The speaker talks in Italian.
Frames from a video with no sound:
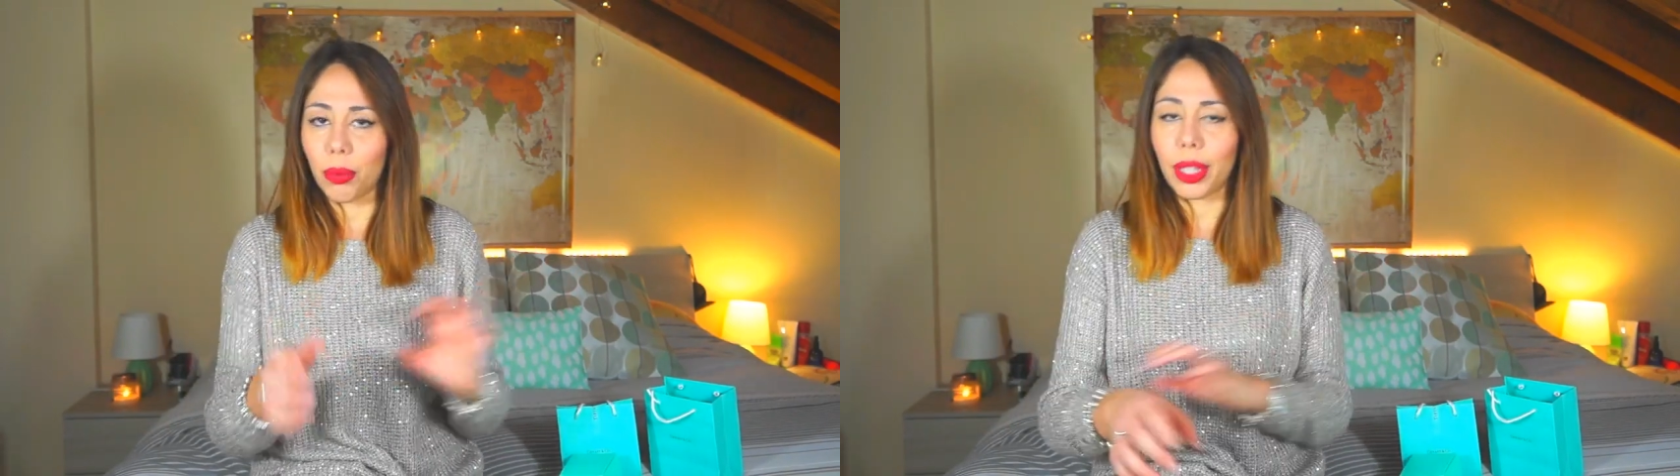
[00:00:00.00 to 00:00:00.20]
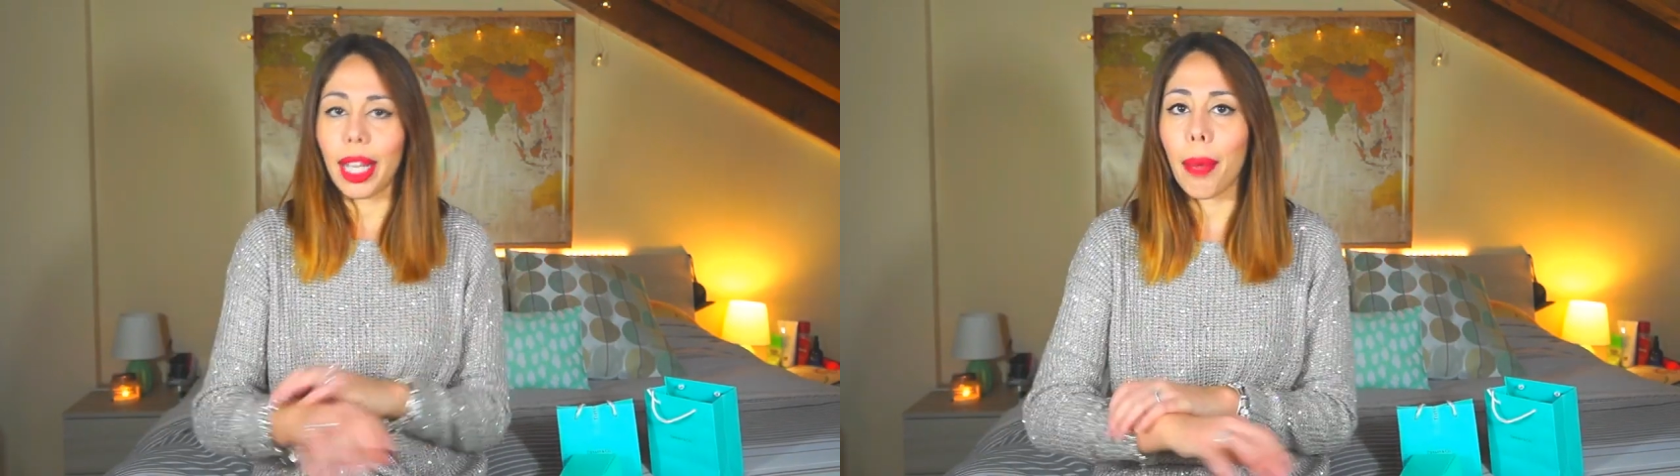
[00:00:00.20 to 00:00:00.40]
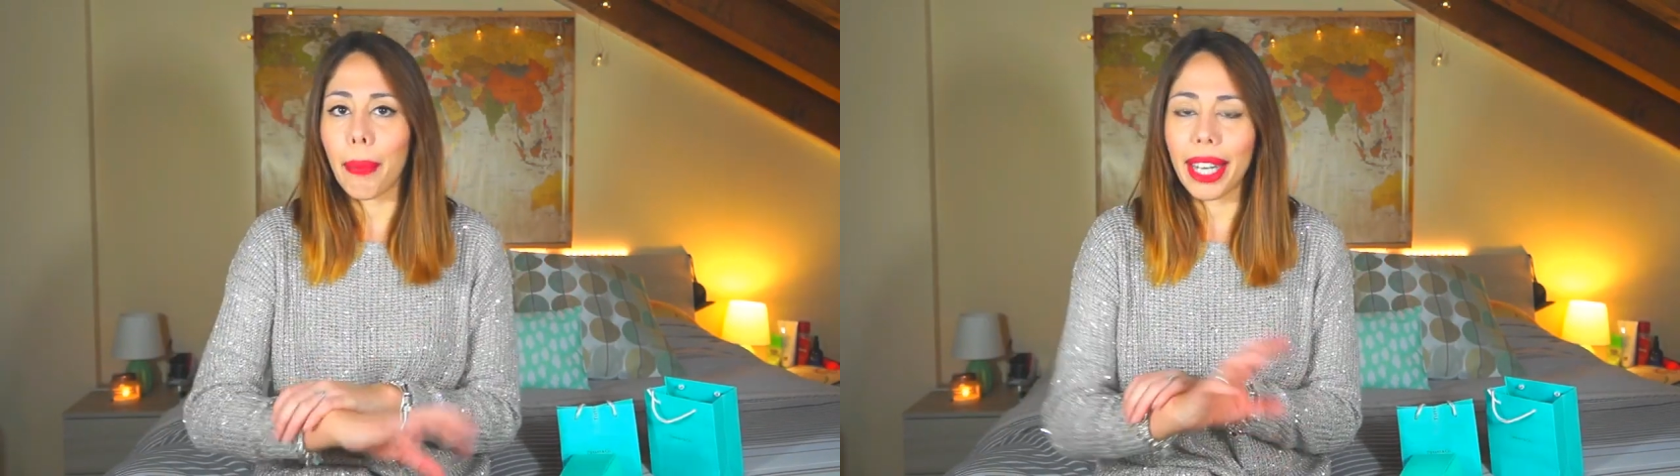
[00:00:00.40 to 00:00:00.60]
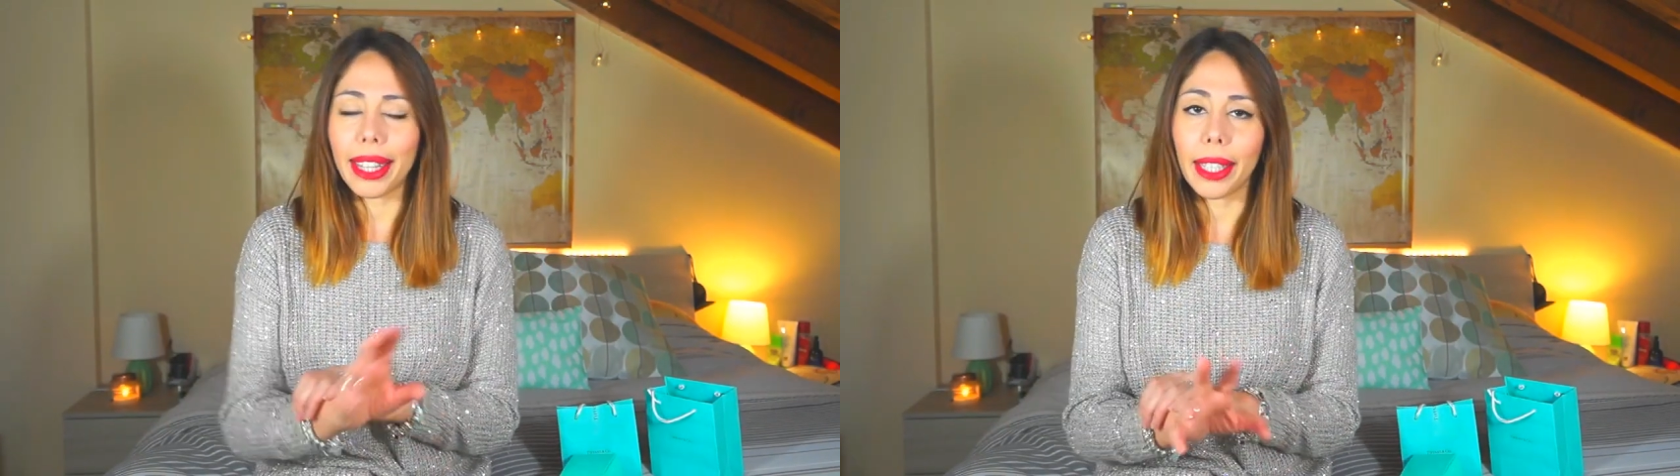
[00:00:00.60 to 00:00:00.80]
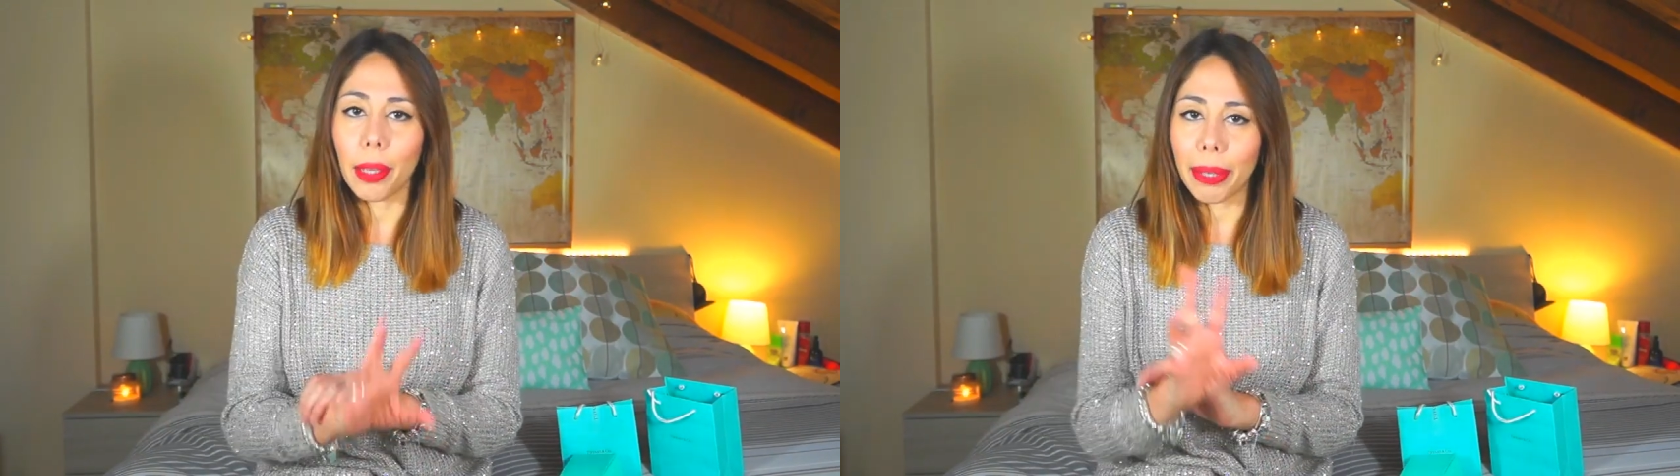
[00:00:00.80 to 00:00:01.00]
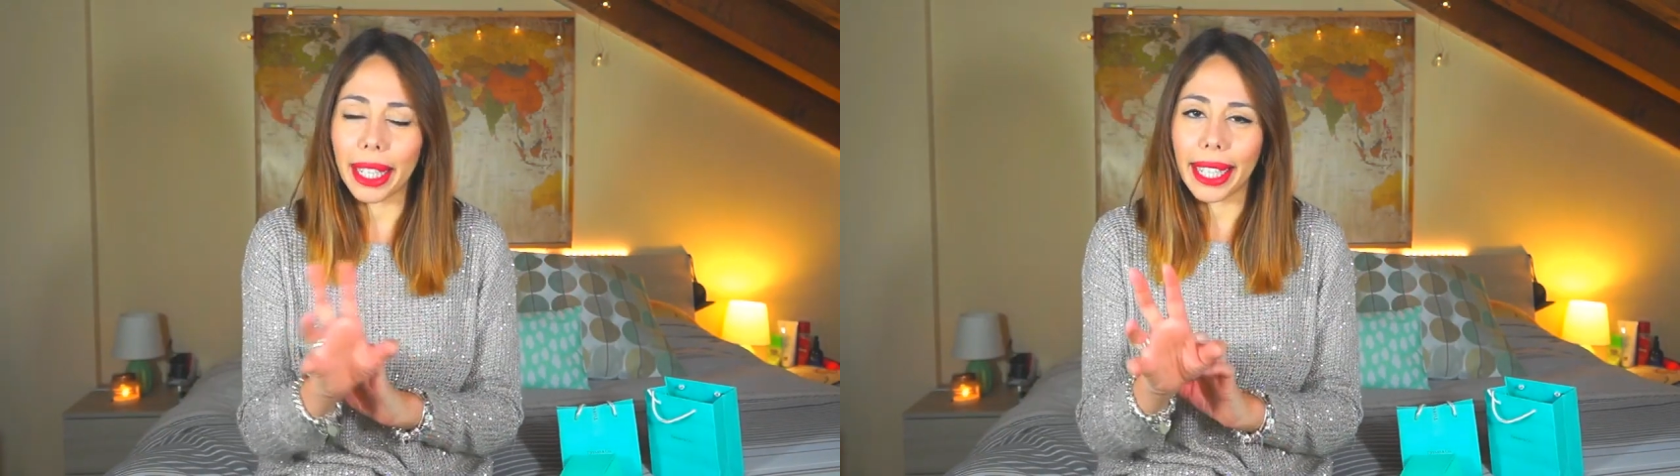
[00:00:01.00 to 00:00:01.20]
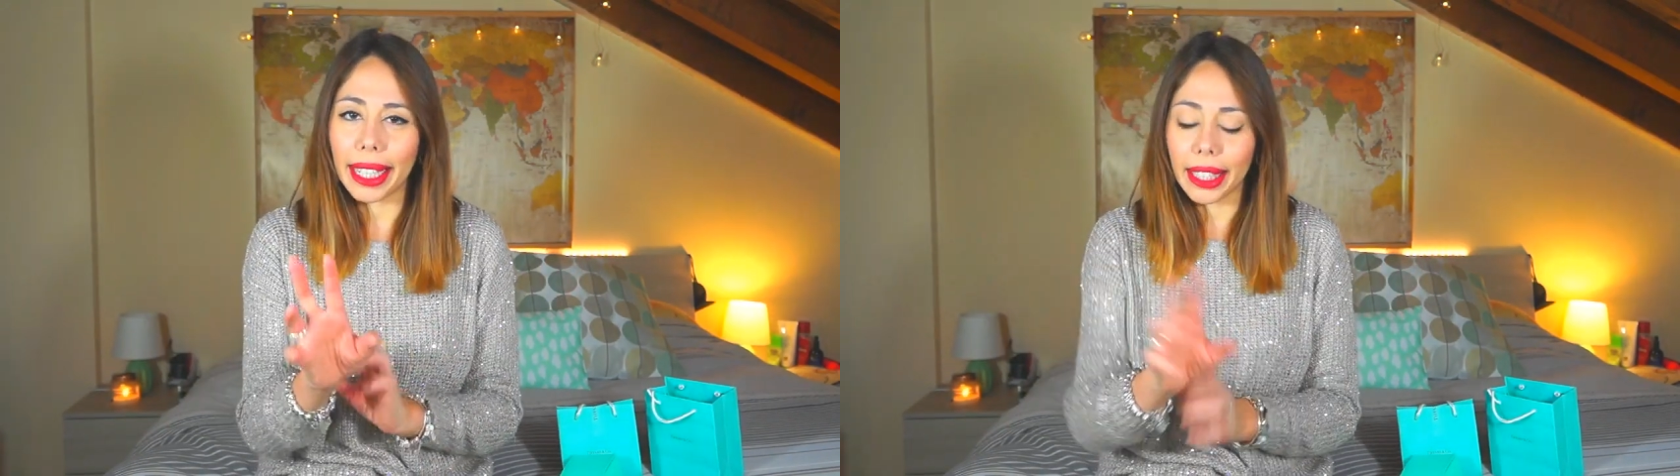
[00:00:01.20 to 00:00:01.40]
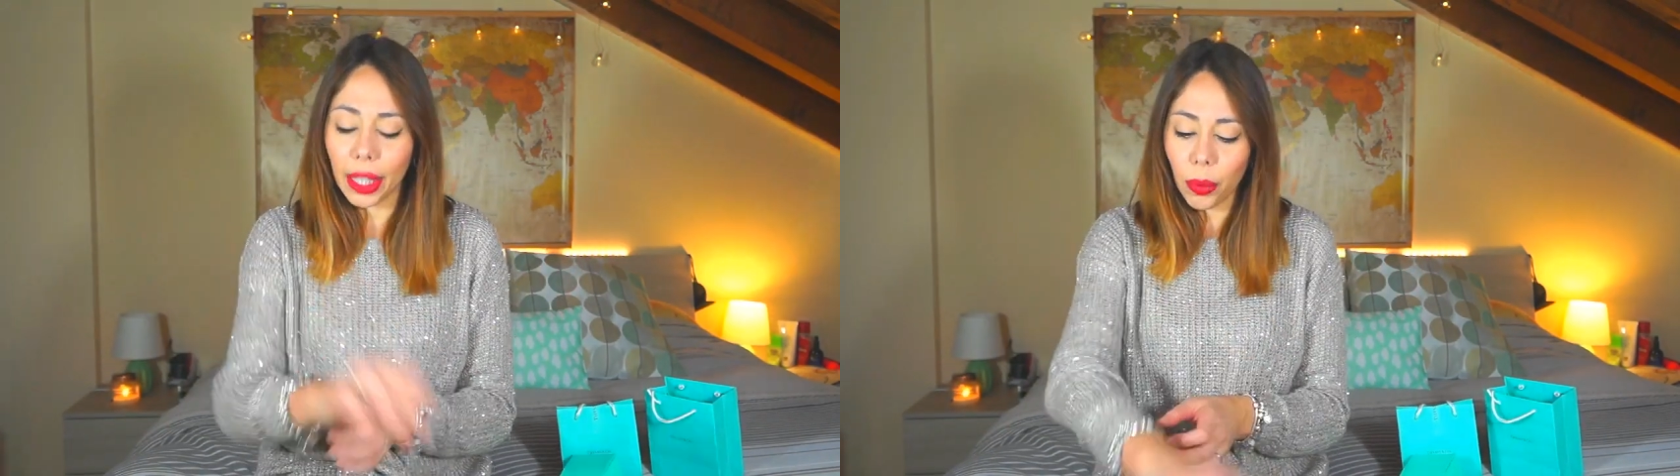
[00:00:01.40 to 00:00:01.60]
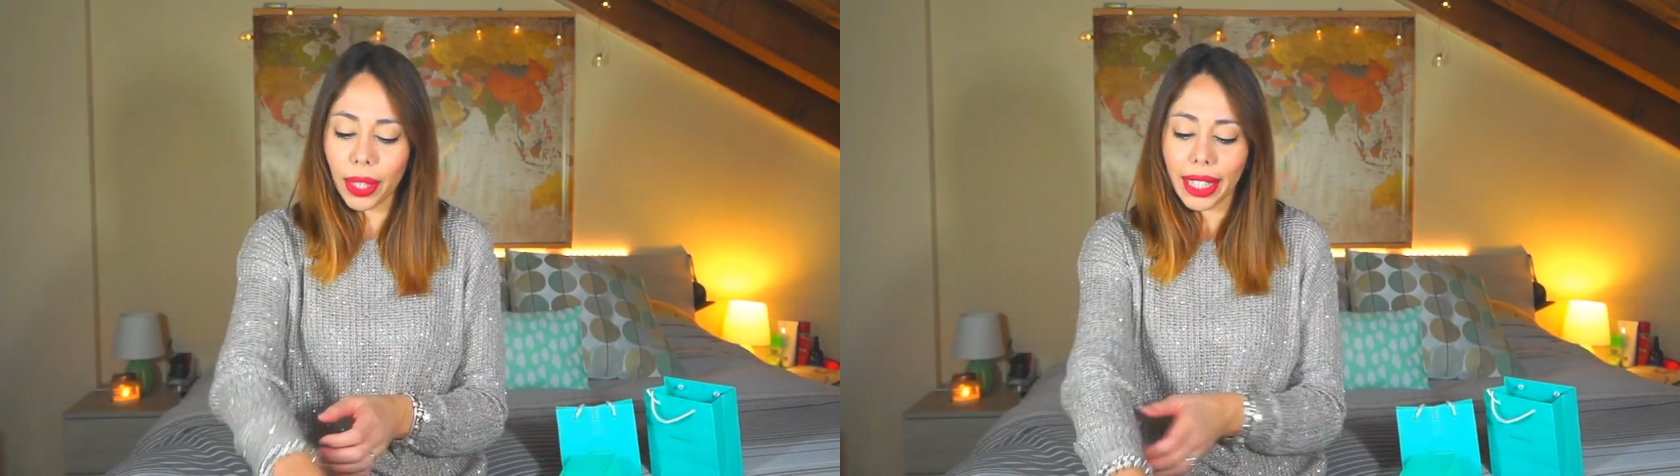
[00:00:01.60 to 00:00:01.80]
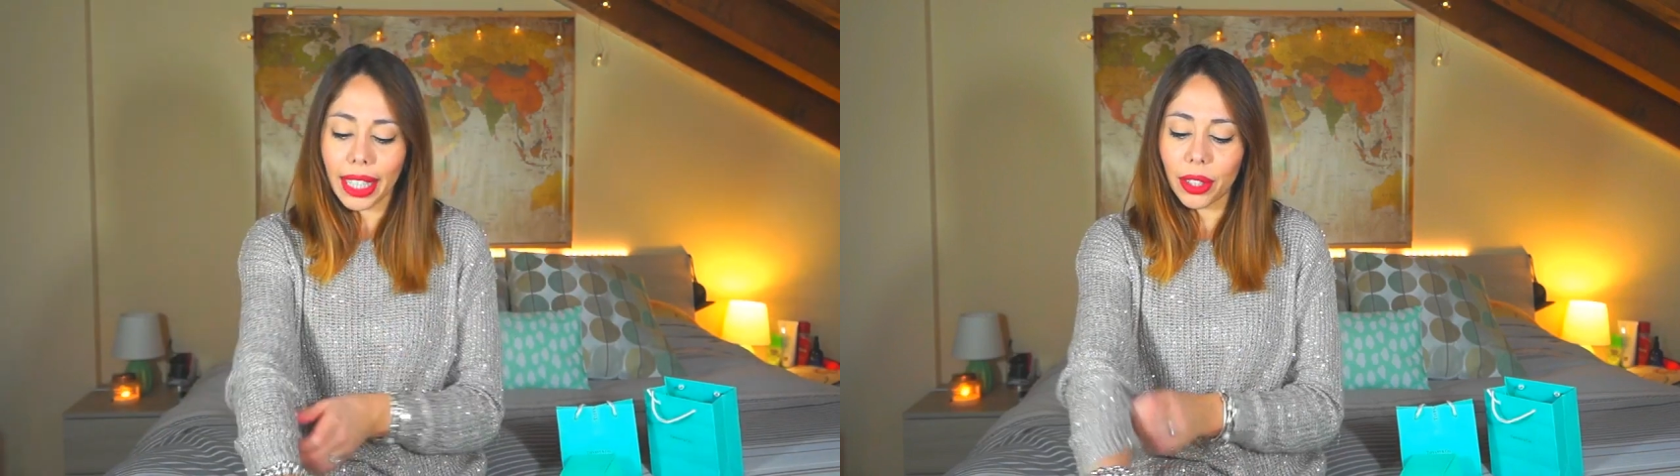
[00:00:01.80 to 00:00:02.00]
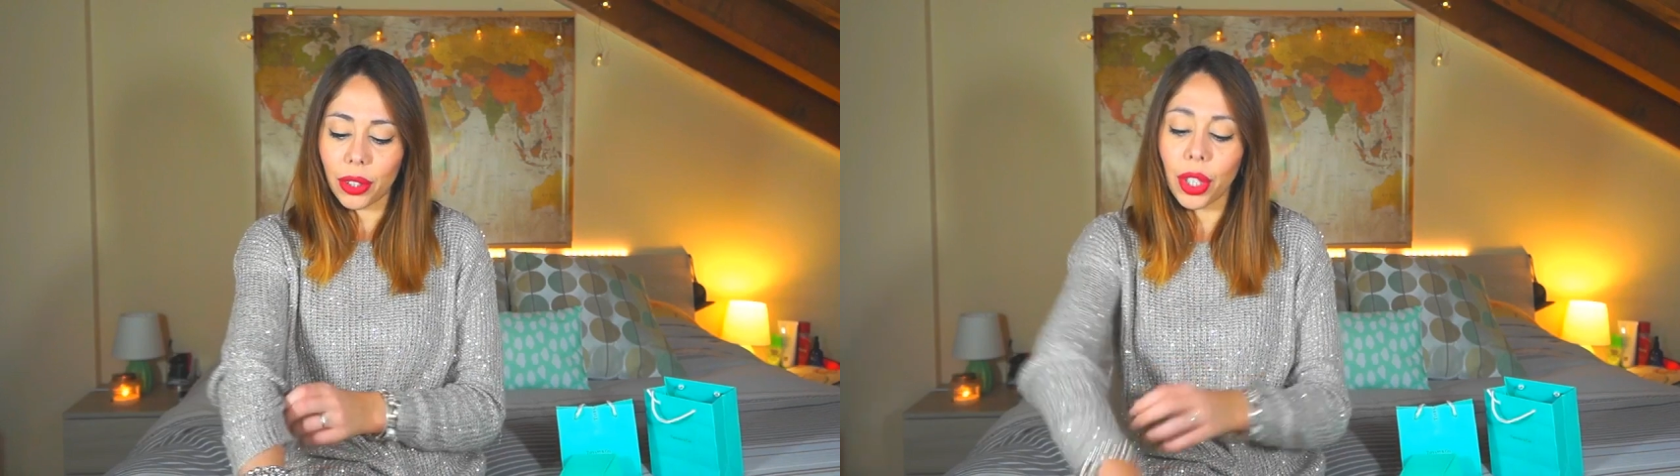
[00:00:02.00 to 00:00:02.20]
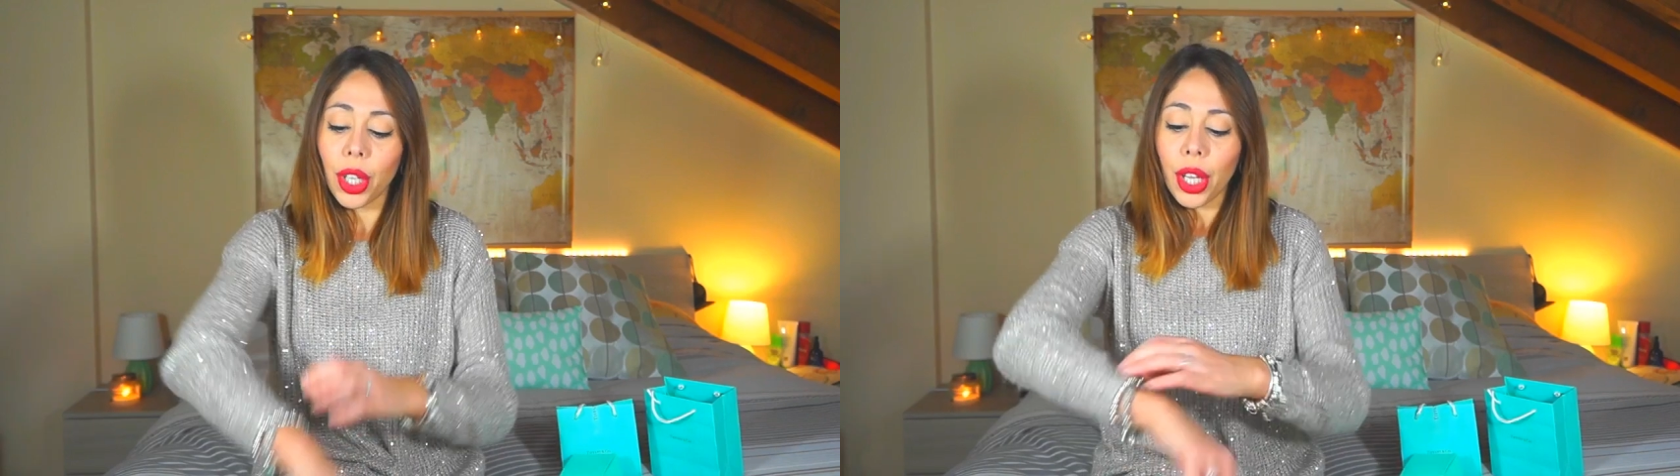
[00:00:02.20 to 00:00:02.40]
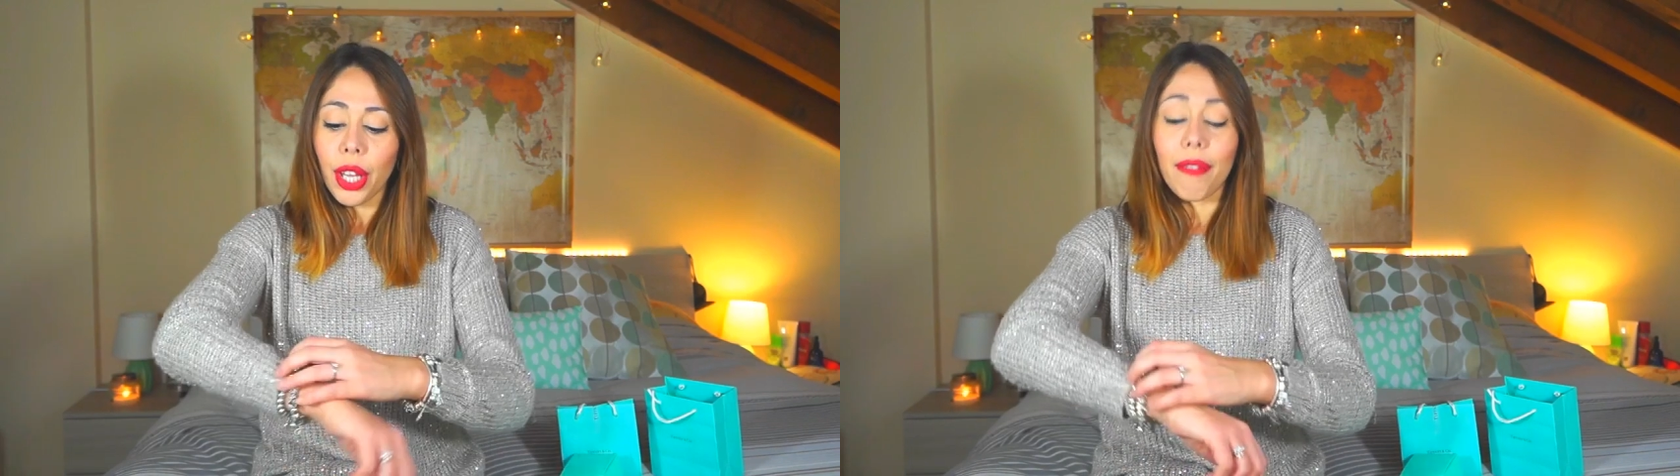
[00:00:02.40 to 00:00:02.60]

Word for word: tutta la parte dei pacchetti e quant'altro